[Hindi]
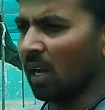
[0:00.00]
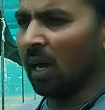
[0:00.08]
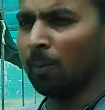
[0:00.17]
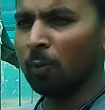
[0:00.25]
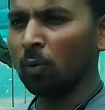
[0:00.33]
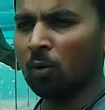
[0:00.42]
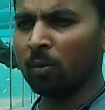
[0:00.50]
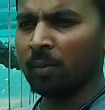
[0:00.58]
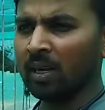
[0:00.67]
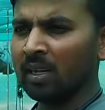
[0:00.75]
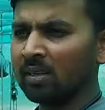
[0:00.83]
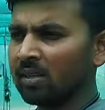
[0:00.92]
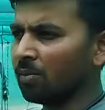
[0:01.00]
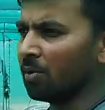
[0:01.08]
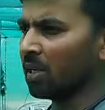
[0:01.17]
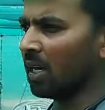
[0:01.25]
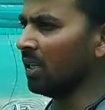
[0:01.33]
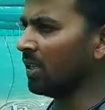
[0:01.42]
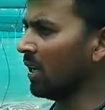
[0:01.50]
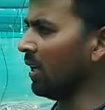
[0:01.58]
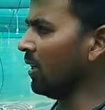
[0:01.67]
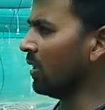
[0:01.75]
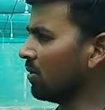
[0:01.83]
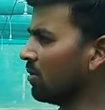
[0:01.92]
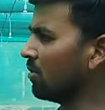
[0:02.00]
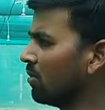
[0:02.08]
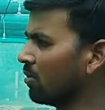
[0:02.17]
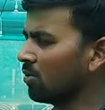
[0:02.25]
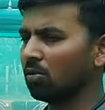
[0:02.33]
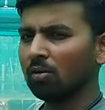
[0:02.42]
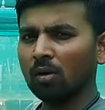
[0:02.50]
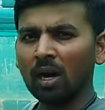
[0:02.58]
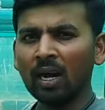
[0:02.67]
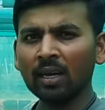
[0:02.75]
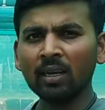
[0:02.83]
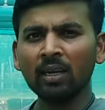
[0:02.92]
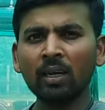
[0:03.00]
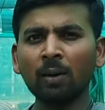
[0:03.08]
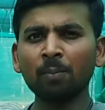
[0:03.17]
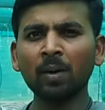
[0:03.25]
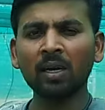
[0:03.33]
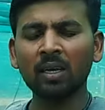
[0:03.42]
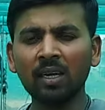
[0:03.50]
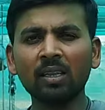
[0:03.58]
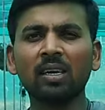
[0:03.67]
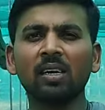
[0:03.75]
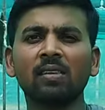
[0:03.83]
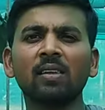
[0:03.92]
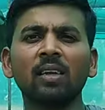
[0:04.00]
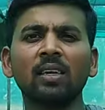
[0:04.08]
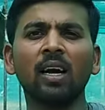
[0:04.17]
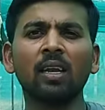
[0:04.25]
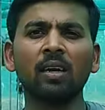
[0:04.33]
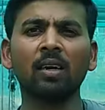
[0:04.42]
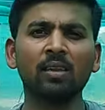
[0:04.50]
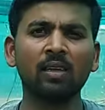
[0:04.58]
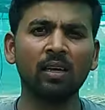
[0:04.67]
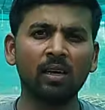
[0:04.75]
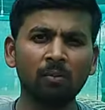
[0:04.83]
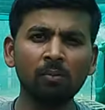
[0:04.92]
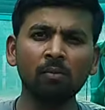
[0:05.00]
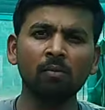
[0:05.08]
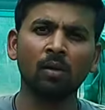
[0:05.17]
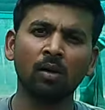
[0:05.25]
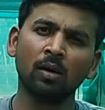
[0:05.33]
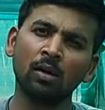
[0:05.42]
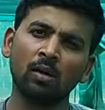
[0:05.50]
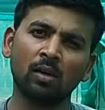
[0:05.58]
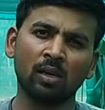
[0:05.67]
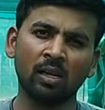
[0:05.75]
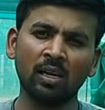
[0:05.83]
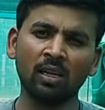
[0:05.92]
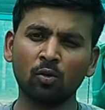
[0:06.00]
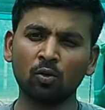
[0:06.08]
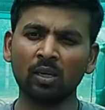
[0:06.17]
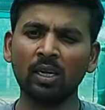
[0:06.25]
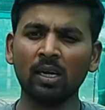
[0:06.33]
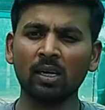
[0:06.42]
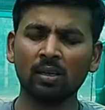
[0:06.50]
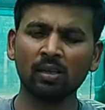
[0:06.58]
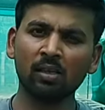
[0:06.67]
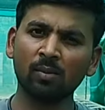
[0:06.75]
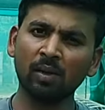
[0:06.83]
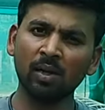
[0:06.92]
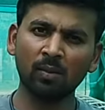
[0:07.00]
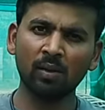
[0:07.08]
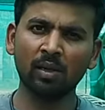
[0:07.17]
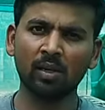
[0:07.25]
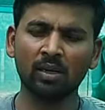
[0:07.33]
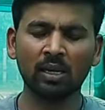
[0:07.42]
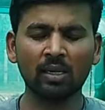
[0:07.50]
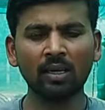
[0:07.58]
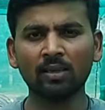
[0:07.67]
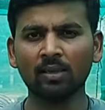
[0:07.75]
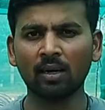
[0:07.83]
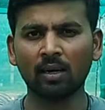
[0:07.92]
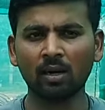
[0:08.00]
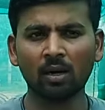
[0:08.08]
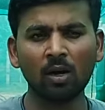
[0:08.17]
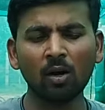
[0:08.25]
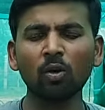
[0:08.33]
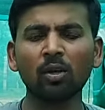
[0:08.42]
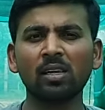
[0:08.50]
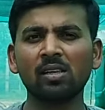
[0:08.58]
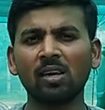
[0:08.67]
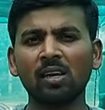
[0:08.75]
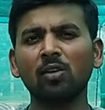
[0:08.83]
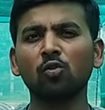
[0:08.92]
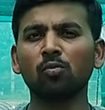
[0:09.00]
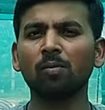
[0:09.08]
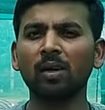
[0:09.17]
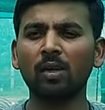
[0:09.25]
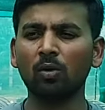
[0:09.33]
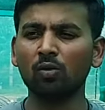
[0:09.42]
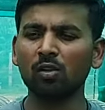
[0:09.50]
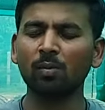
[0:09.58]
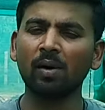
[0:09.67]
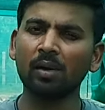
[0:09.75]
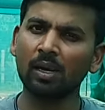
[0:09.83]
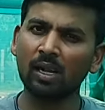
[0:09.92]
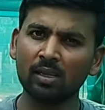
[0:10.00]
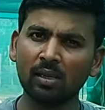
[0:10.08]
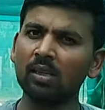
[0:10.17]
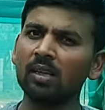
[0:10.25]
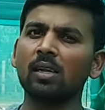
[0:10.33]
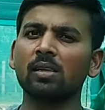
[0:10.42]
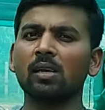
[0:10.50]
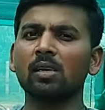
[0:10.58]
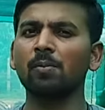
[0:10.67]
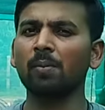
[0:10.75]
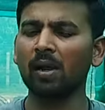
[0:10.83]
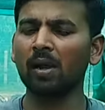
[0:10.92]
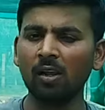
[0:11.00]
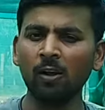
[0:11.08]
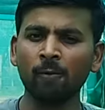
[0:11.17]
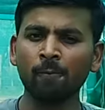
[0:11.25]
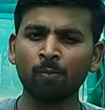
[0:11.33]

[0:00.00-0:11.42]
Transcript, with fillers: आप लोगों को मैंने ये सब दिखा दिया तो आगे अपना खेत कैसे तैयार करते हैं हम खेत को तैयार करते समय हमें क्या क्या रख रखाव रखने चाहिए उसमें कौन से फर्टिलाइज़र देना चाहिए पहले